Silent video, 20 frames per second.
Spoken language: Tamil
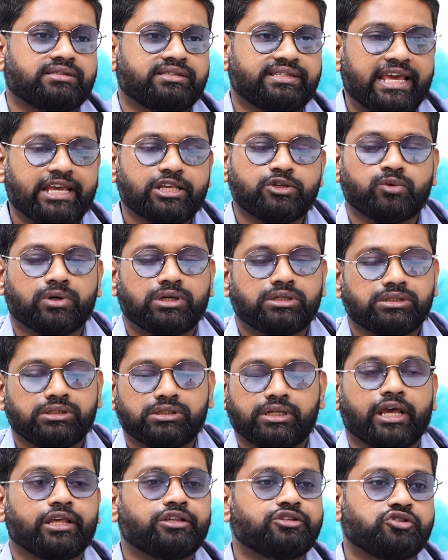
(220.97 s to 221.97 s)
ஸ்டேஜ் ஒன்
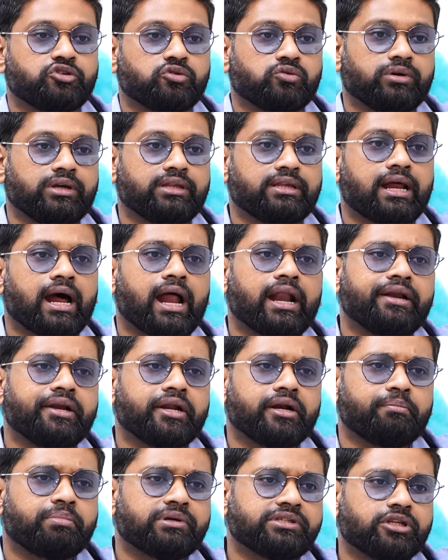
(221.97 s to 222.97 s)
ஸ்டேஜ் டூ இதில்
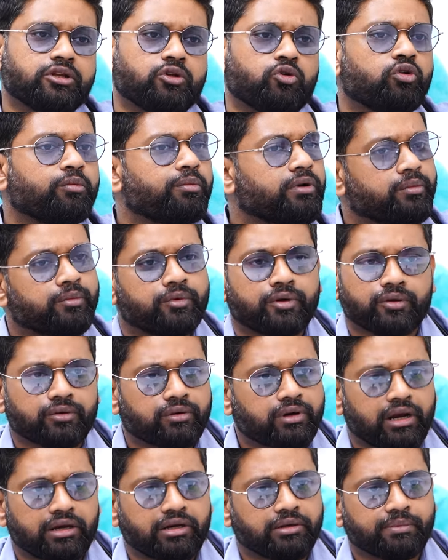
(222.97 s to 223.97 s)
ஹண்ட்ரட் பர்சன்ட் க்யூர் பண்ண
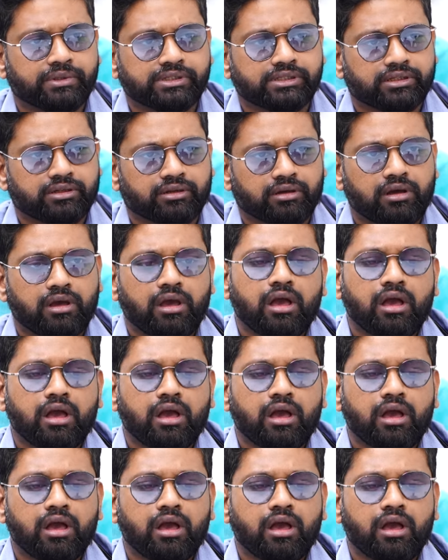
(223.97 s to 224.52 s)
முடியும் ஹண்ட்ரட் பர்சன்ட்